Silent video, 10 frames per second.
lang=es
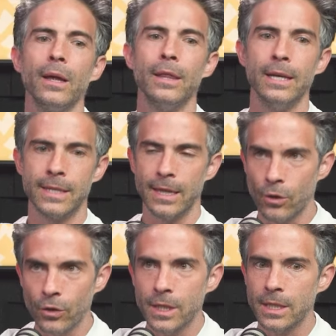desde
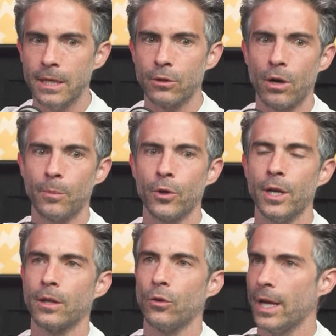entonces le entró al
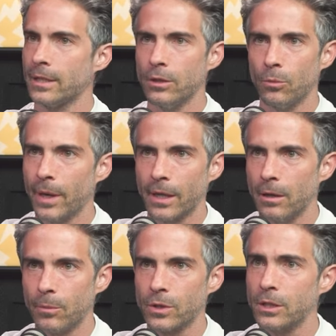proyecto y ha sido parte
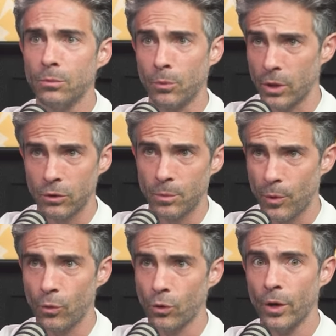del proceso y por eso es
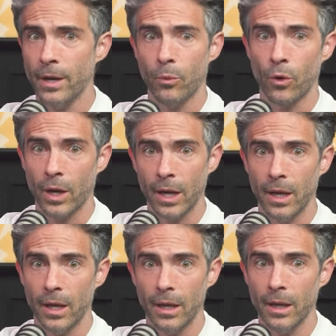productora y
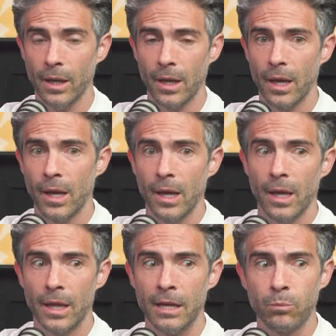porque mm.
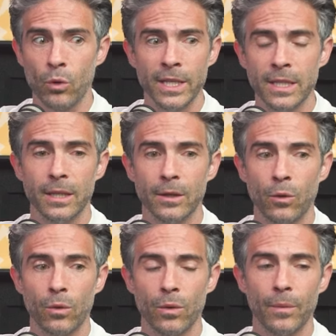después,
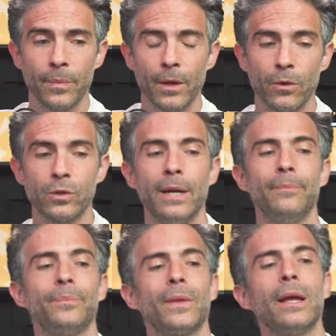o
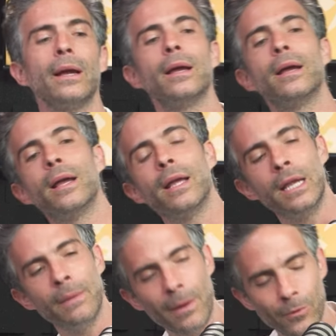sea,
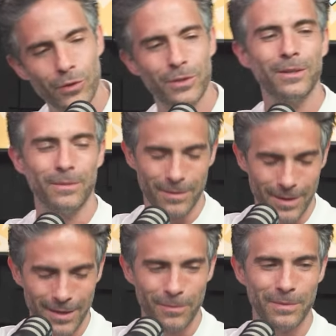íbamos, eh,
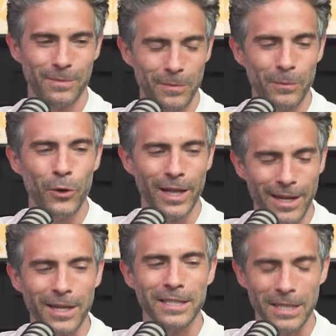voy a
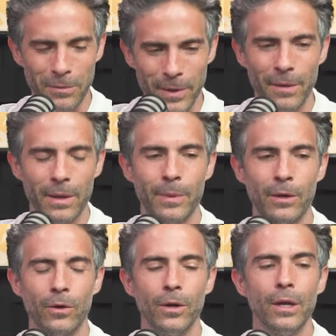tratar de ser breve,
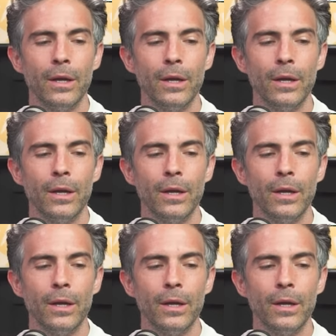pero